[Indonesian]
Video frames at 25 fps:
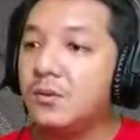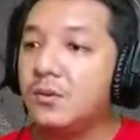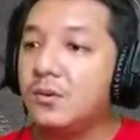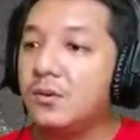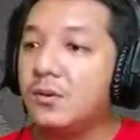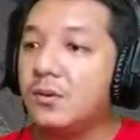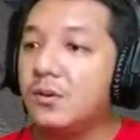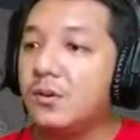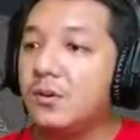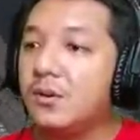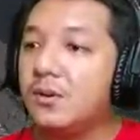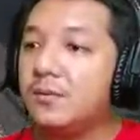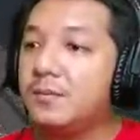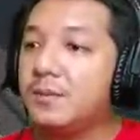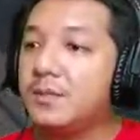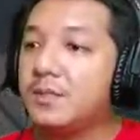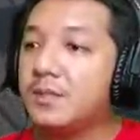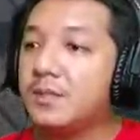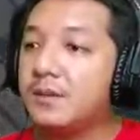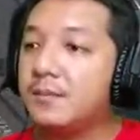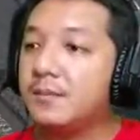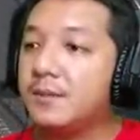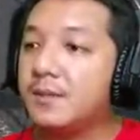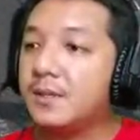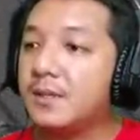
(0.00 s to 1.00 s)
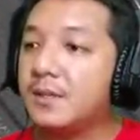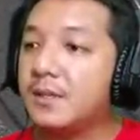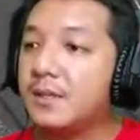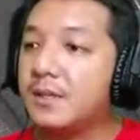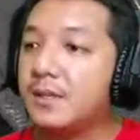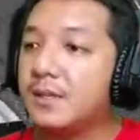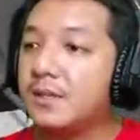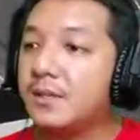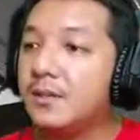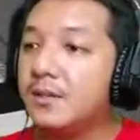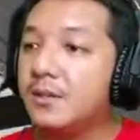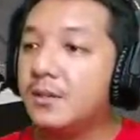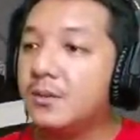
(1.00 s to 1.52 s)
Lolo bisa pakai ya.
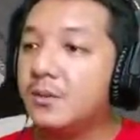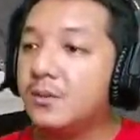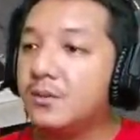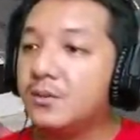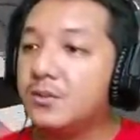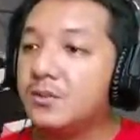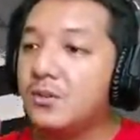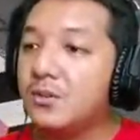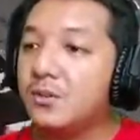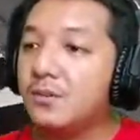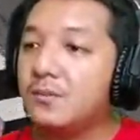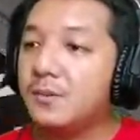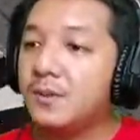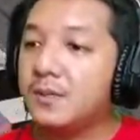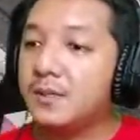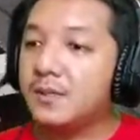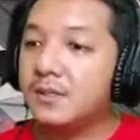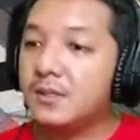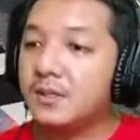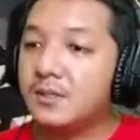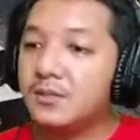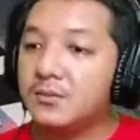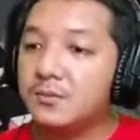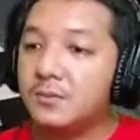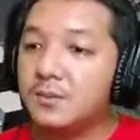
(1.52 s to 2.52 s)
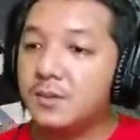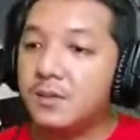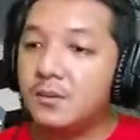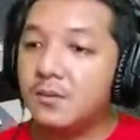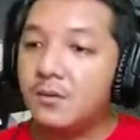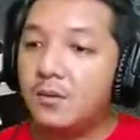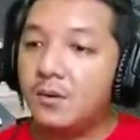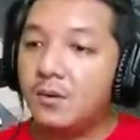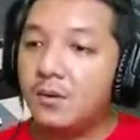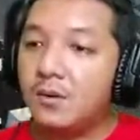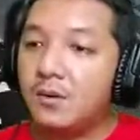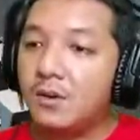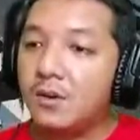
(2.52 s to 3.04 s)
kuculuk buat ke supir.
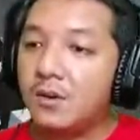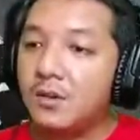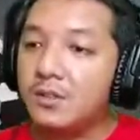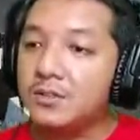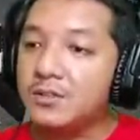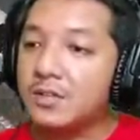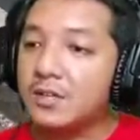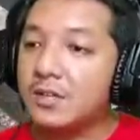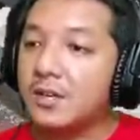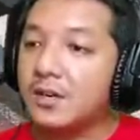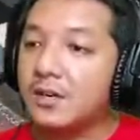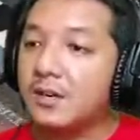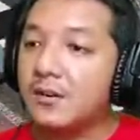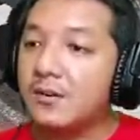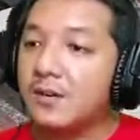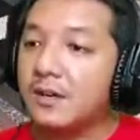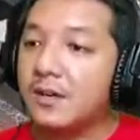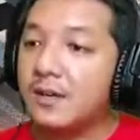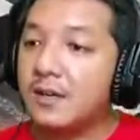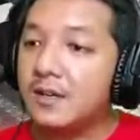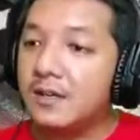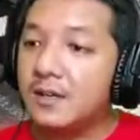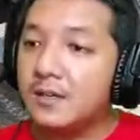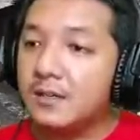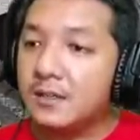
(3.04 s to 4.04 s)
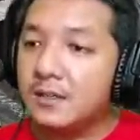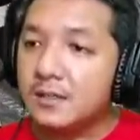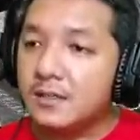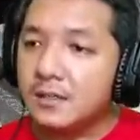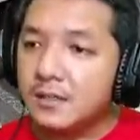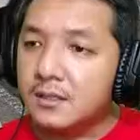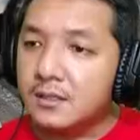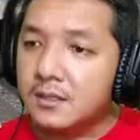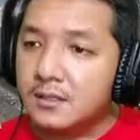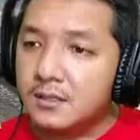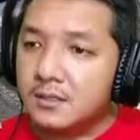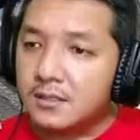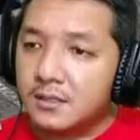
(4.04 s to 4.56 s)
Wolo oh, kok jegelong kayak
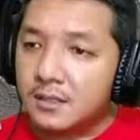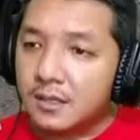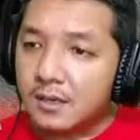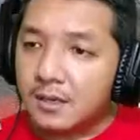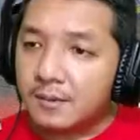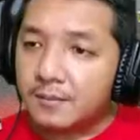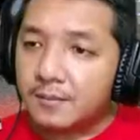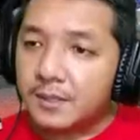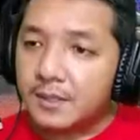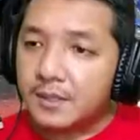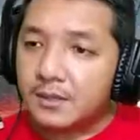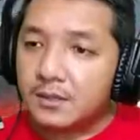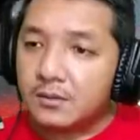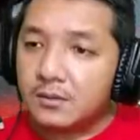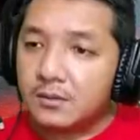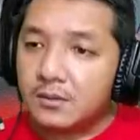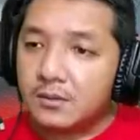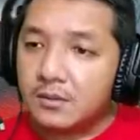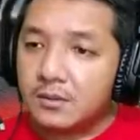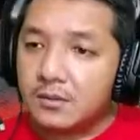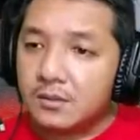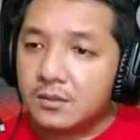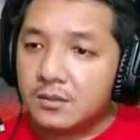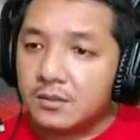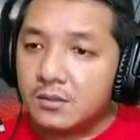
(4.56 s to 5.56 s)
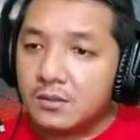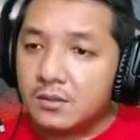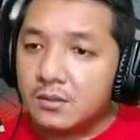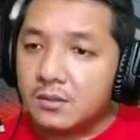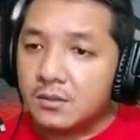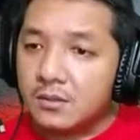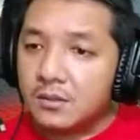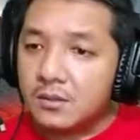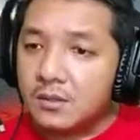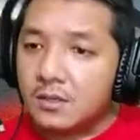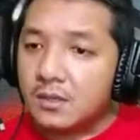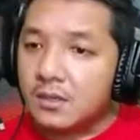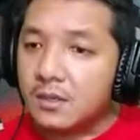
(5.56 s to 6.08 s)
Apa itu?
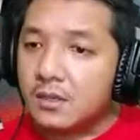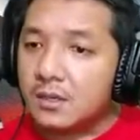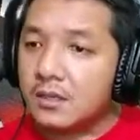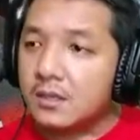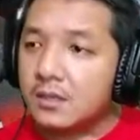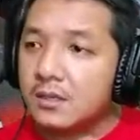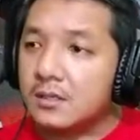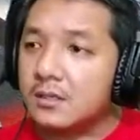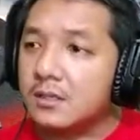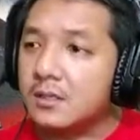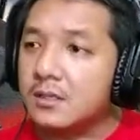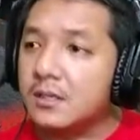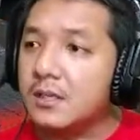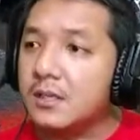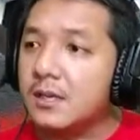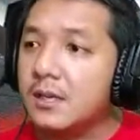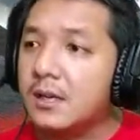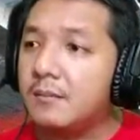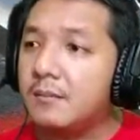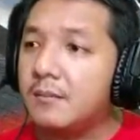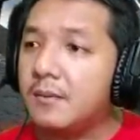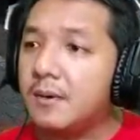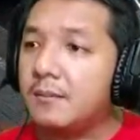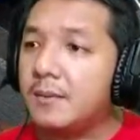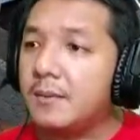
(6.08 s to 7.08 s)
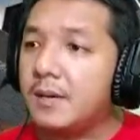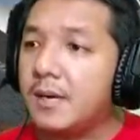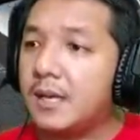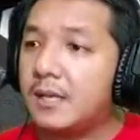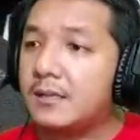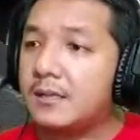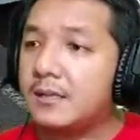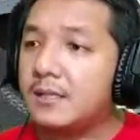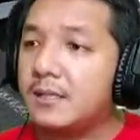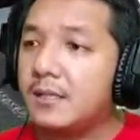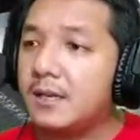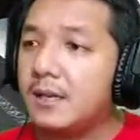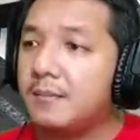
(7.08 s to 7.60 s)
Dia
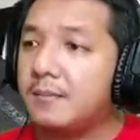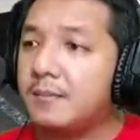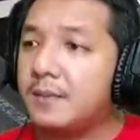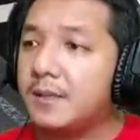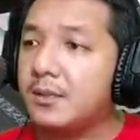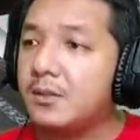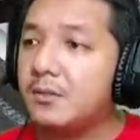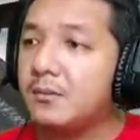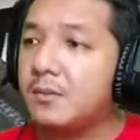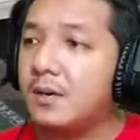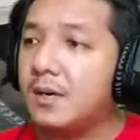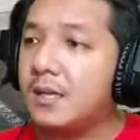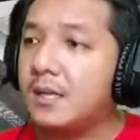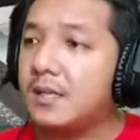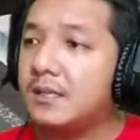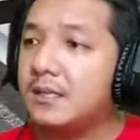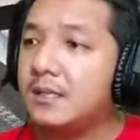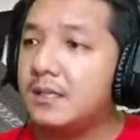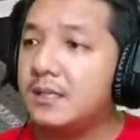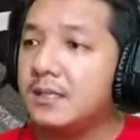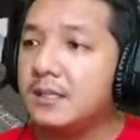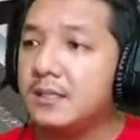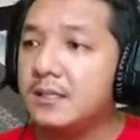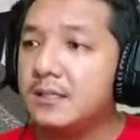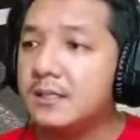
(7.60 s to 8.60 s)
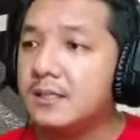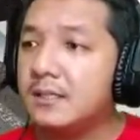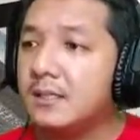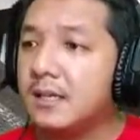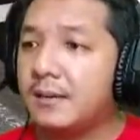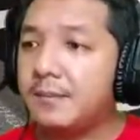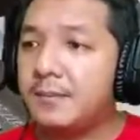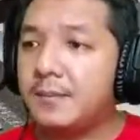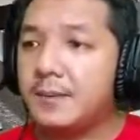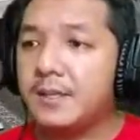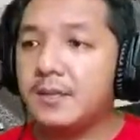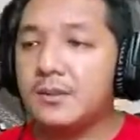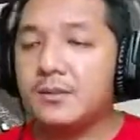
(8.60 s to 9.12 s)
melatih apa itu melatih?
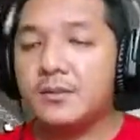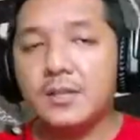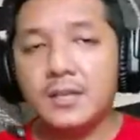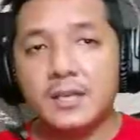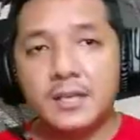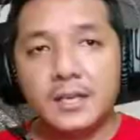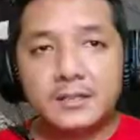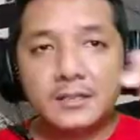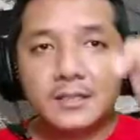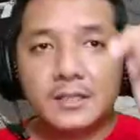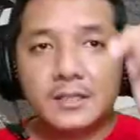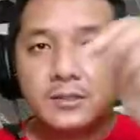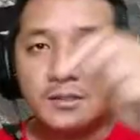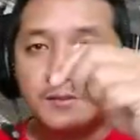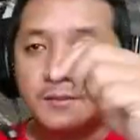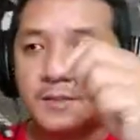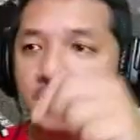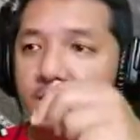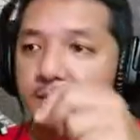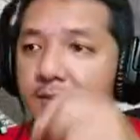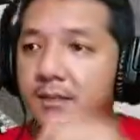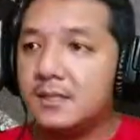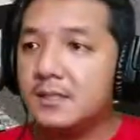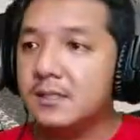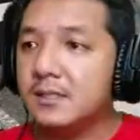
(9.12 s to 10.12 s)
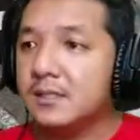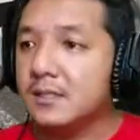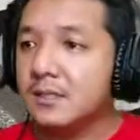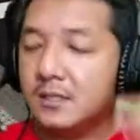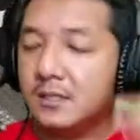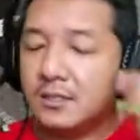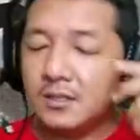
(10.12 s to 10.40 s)
Apa itu ya yang tahu teman-teman?